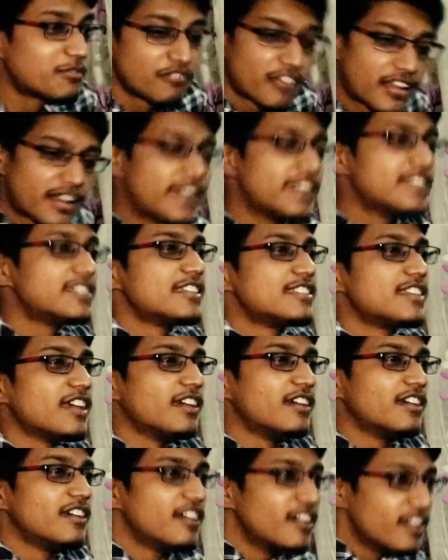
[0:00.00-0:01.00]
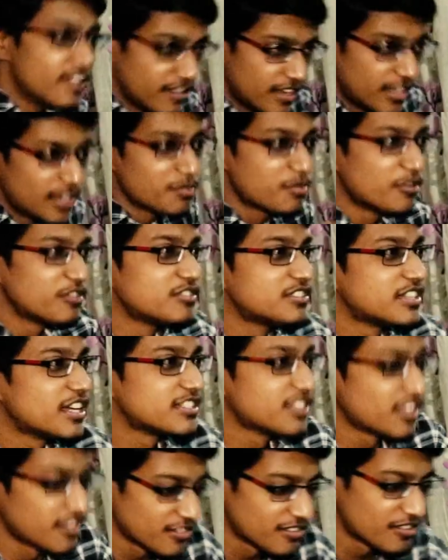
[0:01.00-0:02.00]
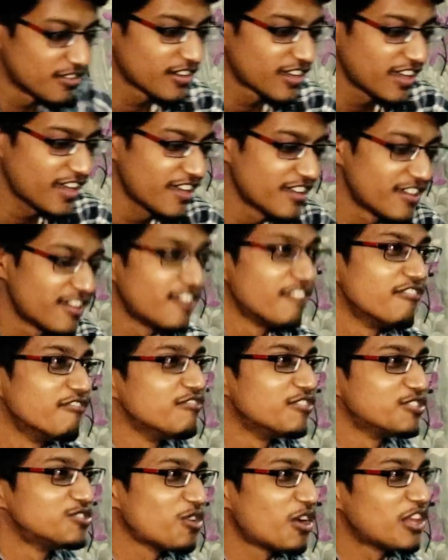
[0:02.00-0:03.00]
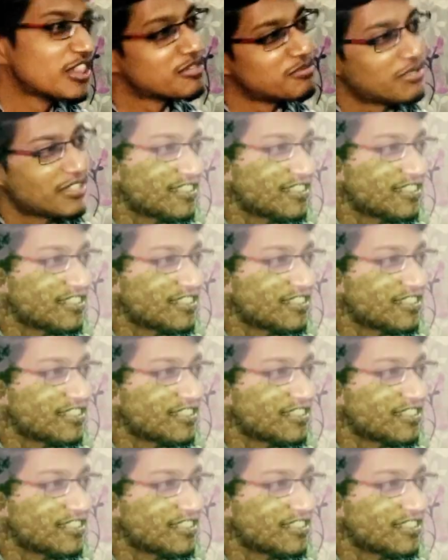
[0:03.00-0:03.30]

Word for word: ఫైనల్ స్క్రిప్ట్ వరకు రెడీ చేసే థ్యాంక్ యూ నేనే ప్రొడ్యూస్ చేస్తా విష్ యూ ఆల్